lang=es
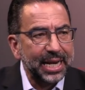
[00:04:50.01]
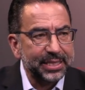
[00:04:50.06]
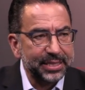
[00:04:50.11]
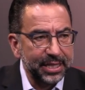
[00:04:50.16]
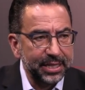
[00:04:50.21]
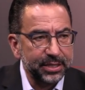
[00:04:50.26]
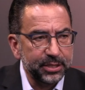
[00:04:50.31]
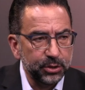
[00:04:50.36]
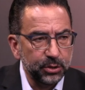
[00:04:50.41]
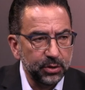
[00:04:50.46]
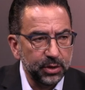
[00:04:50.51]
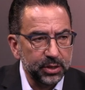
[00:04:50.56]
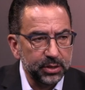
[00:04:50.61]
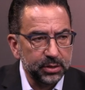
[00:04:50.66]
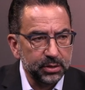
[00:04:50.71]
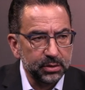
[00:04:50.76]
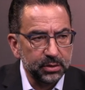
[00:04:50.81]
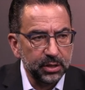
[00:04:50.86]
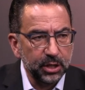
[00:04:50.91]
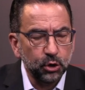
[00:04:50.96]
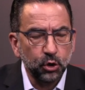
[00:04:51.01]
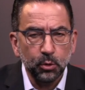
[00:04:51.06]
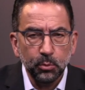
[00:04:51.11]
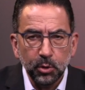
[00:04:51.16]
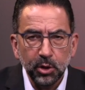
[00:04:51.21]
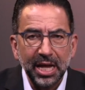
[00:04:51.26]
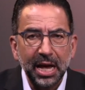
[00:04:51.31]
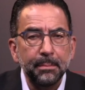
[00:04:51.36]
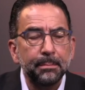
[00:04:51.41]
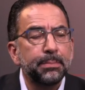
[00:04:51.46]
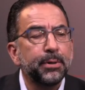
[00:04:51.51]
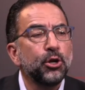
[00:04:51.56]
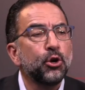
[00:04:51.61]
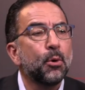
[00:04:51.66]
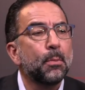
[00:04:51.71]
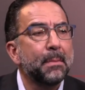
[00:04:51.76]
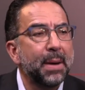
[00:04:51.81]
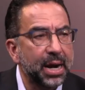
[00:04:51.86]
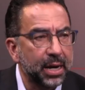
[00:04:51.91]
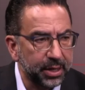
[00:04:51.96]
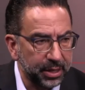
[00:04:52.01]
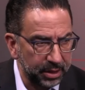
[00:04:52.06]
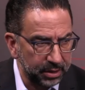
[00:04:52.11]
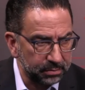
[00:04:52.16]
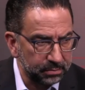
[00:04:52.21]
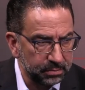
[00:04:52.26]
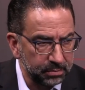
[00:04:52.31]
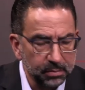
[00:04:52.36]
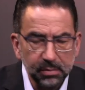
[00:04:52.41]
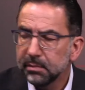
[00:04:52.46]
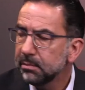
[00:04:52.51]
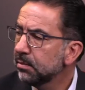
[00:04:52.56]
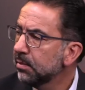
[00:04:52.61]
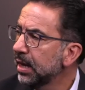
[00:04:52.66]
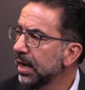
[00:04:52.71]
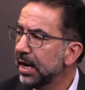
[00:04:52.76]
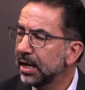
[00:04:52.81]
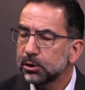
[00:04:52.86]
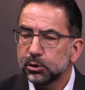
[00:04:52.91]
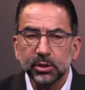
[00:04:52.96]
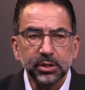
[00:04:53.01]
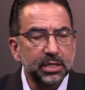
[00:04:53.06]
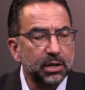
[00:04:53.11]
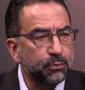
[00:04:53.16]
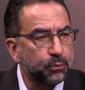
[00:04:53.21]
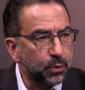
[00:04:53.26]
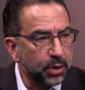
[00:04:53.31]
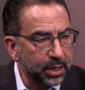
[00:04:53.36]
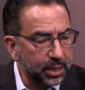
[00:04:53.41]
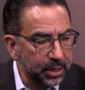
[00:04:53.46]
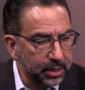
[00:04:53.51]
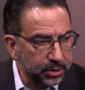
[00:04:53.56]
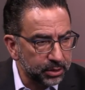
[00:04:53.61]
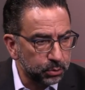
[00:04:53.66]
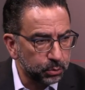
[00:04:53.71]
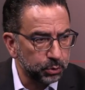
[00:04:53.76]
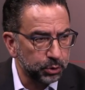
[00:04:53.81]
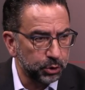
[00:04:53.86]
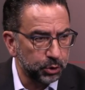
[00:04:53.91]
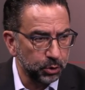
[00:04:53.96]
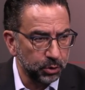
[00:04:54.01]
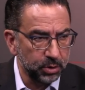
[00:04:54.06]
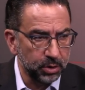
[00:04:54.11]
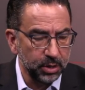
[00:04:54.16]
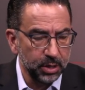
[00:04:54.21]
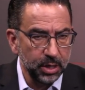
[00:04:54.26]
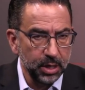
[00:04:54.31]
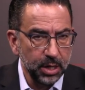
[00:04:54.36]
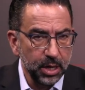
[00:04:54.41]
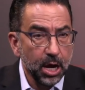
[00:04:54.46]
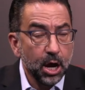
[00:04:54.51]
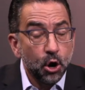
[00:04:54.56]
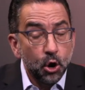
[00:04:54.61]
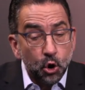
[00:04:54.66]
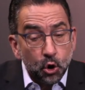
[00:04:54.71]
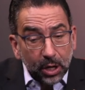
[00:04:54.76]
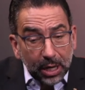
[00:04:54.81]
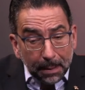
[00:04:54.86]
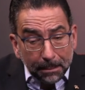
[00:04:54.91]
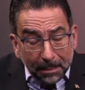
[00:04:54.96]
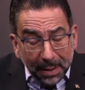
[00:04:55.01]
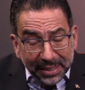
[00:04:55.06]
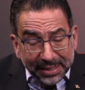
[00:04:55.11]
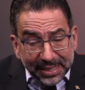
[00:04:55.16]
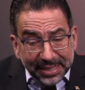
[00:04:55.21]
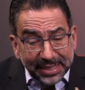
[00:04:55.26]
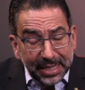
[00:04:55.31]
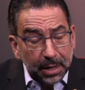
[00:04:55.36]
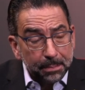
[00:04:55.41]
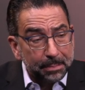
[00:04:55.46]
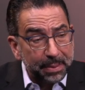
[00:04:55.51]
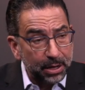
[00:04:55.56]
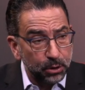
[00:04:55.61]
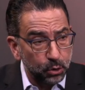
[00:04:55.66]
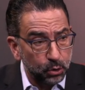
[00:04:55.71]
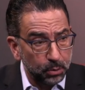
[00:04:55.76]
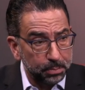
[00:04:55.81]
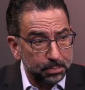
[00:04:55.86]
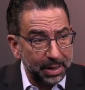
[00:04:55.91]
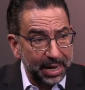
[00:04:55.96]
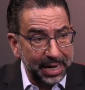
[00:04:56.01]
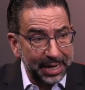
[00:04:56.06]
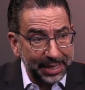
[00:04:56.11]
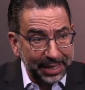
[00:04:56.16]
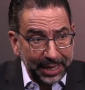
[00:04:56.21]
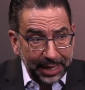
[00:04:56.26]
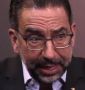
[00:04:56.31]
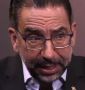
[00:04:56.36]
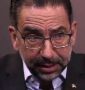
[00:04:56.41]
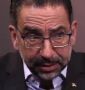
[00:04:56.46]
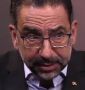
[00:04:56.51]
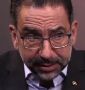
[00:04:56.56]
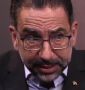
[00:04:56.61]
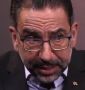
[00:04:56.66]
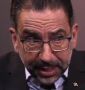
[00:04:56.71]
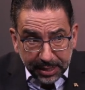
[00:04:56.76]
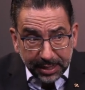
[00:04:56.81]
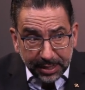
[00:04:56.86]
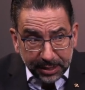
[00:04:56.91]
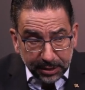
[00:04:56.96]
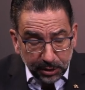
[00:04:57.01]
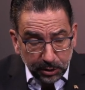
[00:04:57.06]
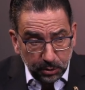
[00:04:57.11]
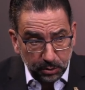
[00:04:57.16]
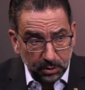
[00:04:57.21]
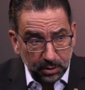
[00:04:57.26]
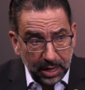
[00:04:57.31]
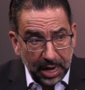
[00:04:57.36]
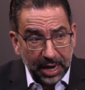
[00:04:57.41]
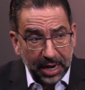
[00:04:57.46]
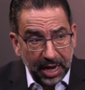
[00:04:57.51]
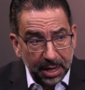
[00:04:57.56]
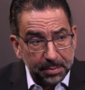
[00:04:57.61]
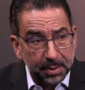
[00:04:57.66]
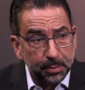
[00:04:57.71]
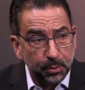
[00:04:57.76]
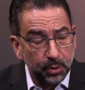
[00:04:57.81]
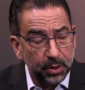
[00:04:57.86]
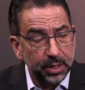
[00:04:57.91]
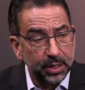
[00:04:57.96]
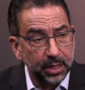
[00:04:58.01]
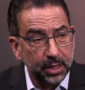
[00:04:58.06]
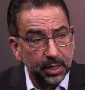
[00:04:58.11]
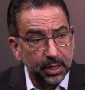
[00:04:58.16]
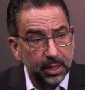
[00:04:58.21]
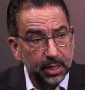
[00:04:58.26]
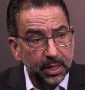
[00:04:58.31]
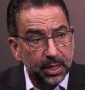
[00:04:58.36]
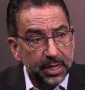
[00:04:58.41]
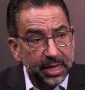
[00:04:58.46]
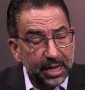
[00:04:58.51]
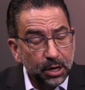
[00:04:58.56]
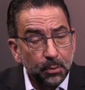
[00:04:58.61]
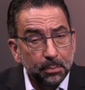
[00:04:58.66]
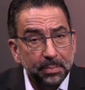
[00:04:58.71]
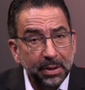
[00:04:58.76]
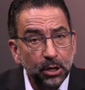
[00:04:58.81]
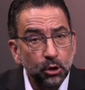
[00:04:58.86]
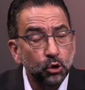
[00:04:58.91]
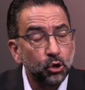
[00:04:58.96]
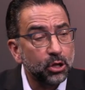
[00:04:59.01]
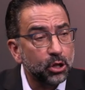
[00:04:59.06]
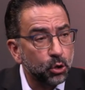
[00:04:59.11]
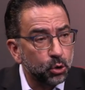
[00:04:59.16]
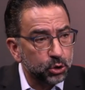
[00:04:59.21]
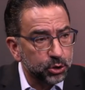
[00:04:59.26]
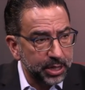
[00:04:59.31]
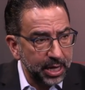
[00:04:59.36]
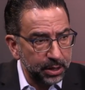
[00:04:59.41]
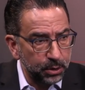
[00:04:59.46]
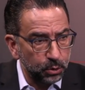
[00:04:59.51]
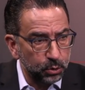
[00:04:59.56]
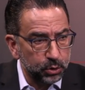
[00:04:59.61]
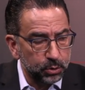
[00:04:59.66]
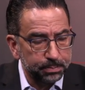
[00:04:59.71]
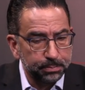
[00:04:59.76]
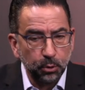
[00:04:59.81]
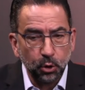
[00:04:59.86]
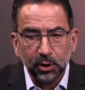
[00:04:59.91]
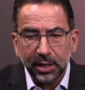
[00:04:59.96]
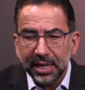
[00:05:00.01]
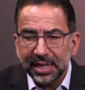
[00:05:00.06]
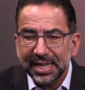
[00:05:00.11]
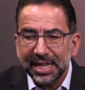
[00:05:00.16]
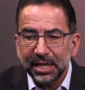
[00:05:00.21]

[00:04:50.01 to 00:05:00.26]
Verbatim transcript: las elecciones y con muy amplio margen. Eso está fuera de discusión. Lo que pasa es que el periodo para el que se eligió a Jaime Bonilla era un periodo de dos años. ¿Por qué